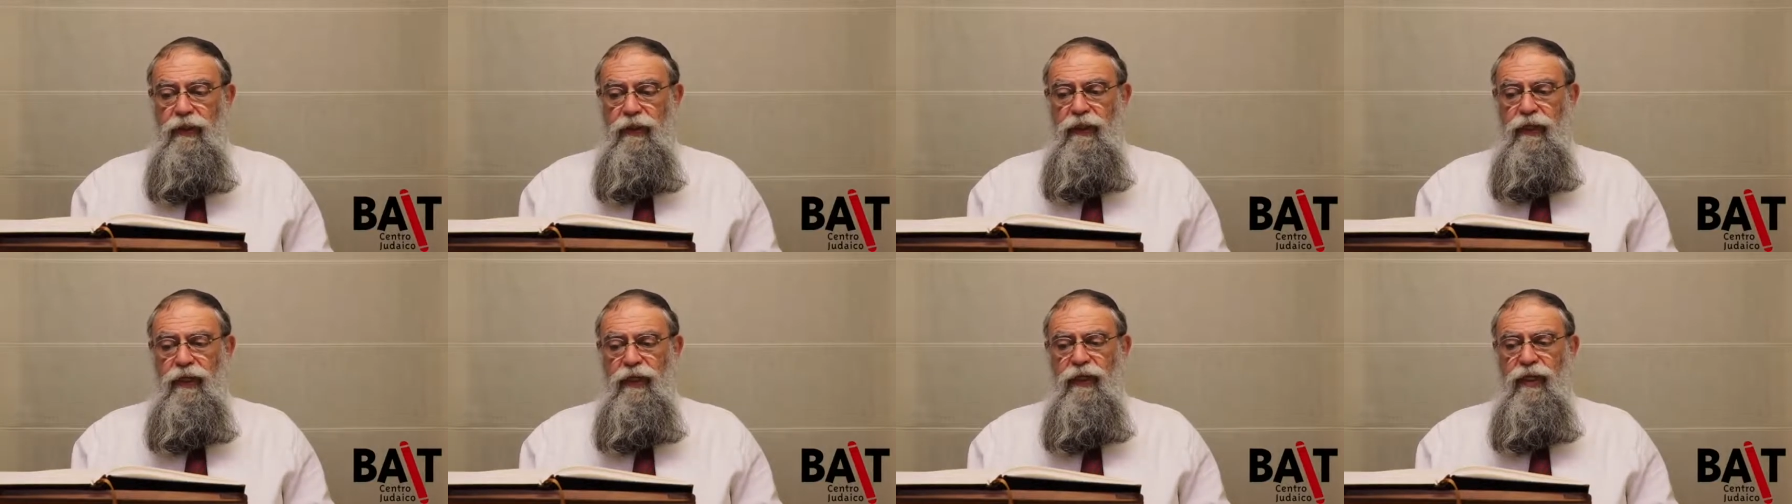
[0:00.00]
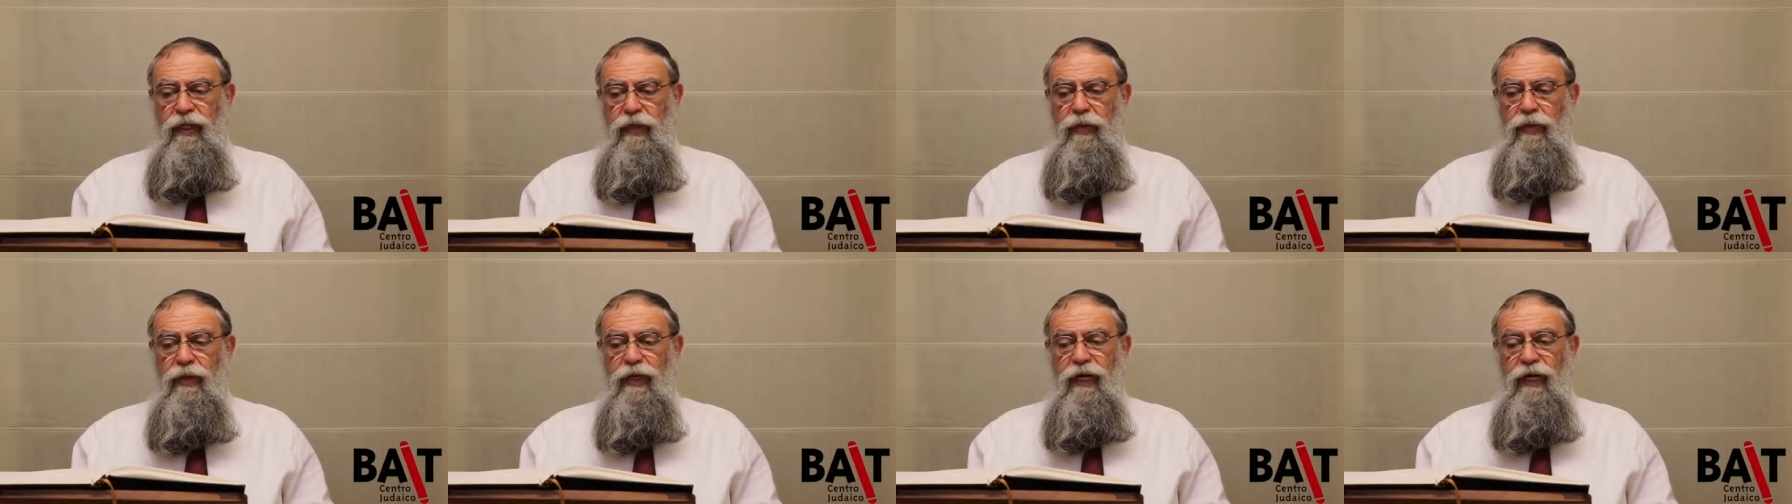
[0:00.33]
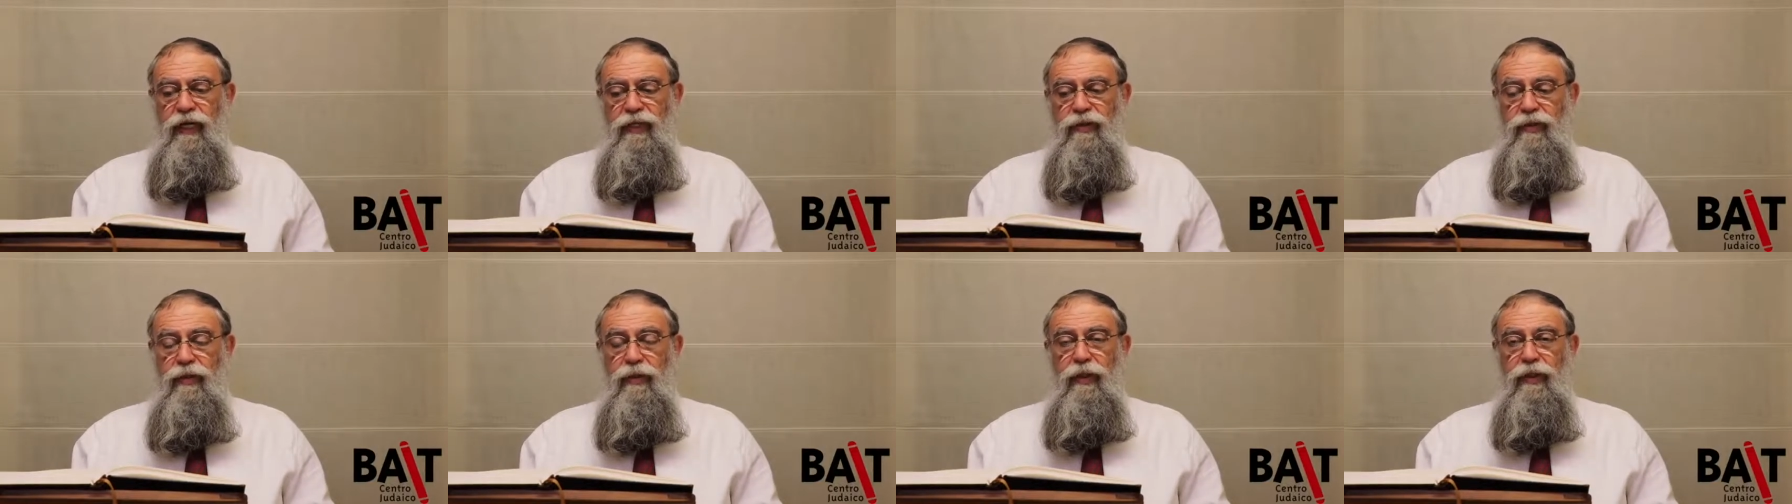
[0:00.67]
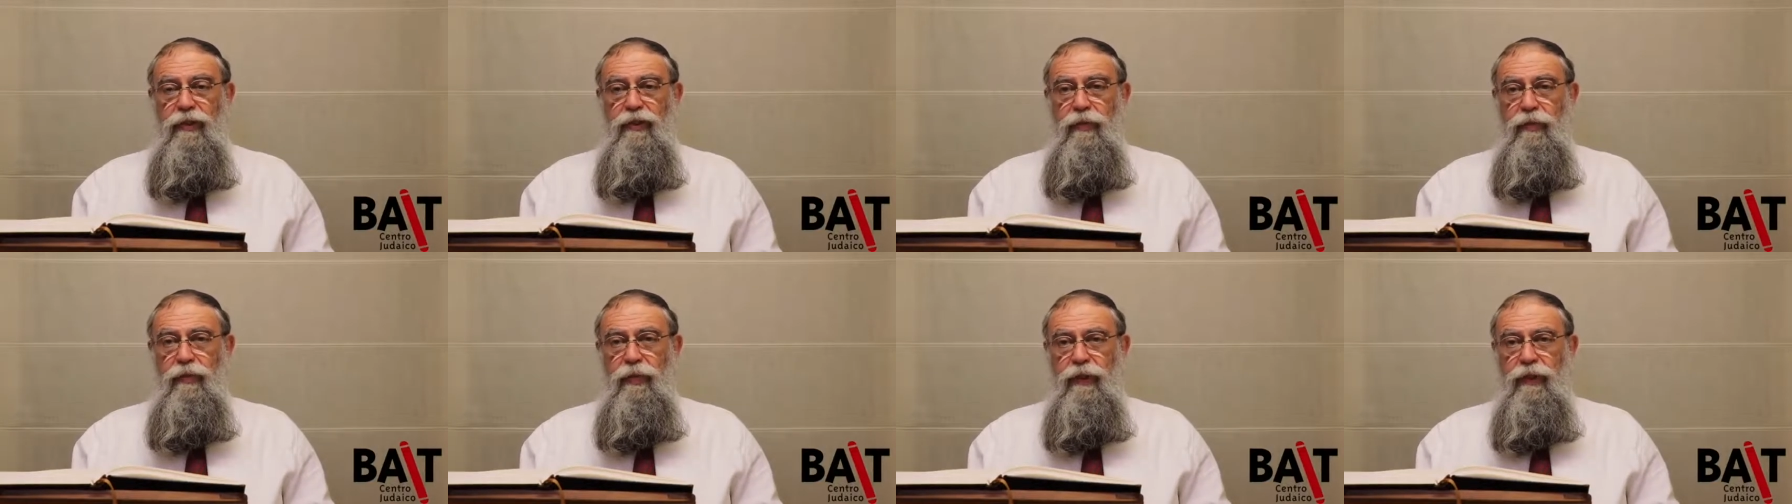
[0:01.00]
Aqui, no caso,
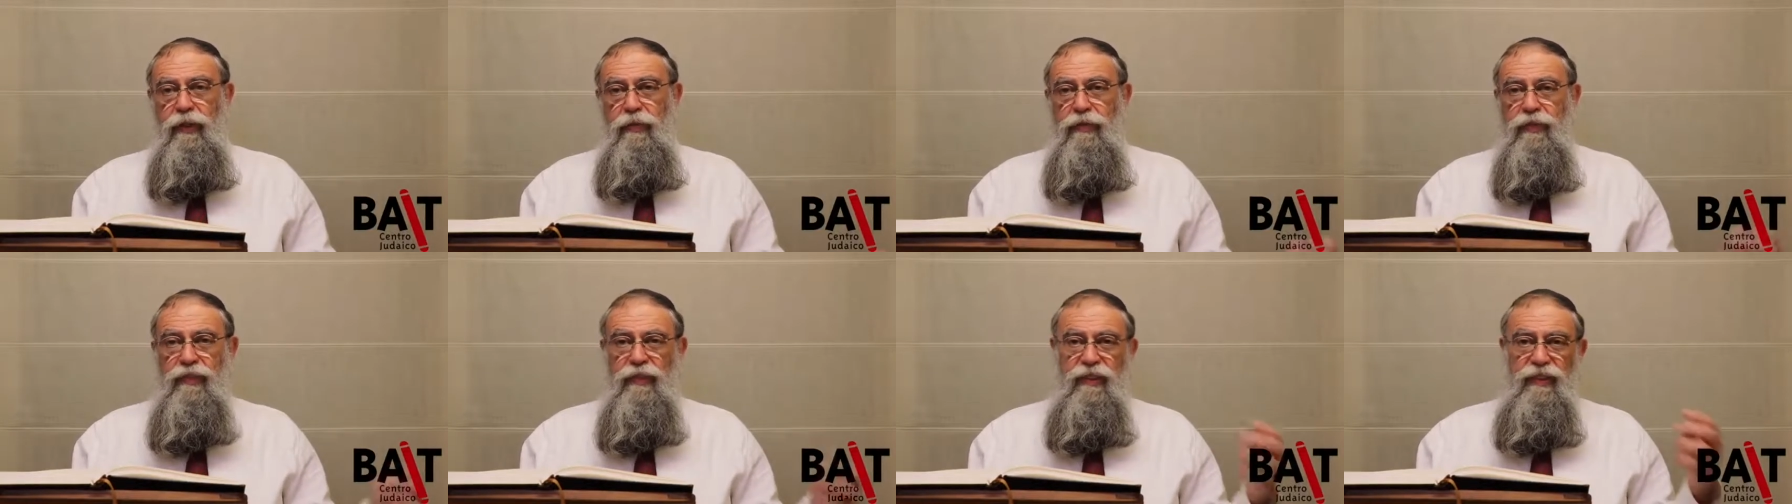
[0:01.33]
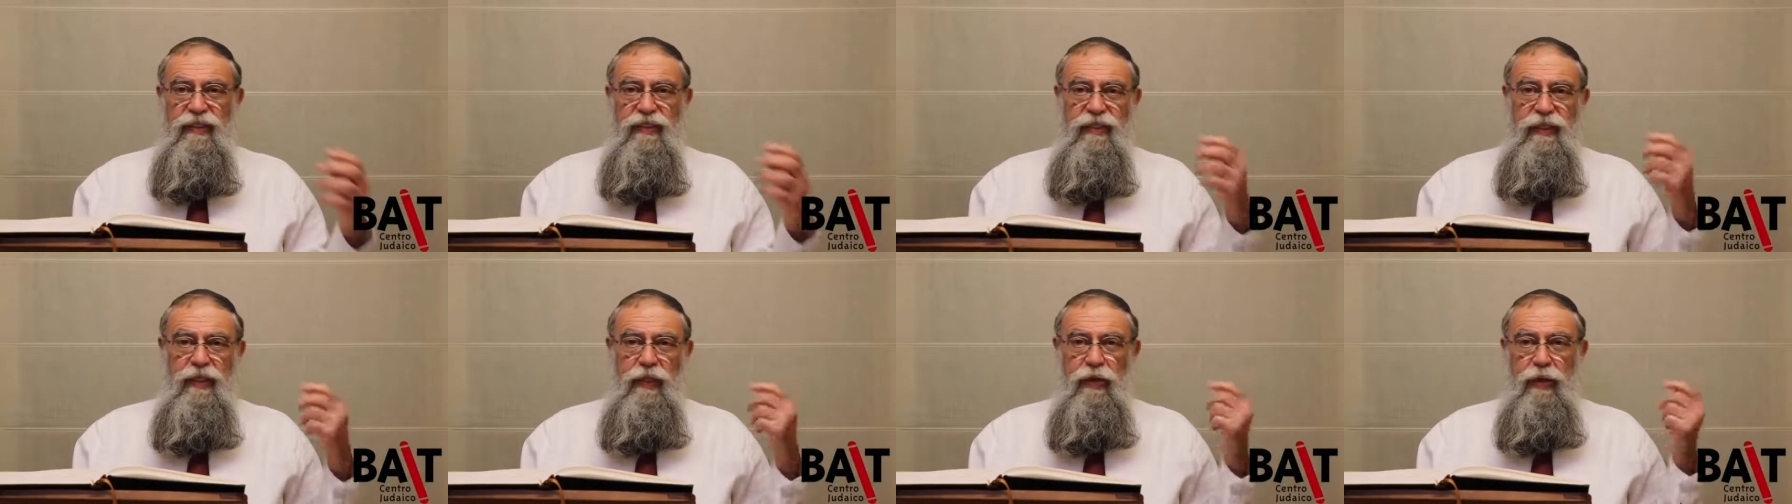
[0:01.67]
nós não podemos dizer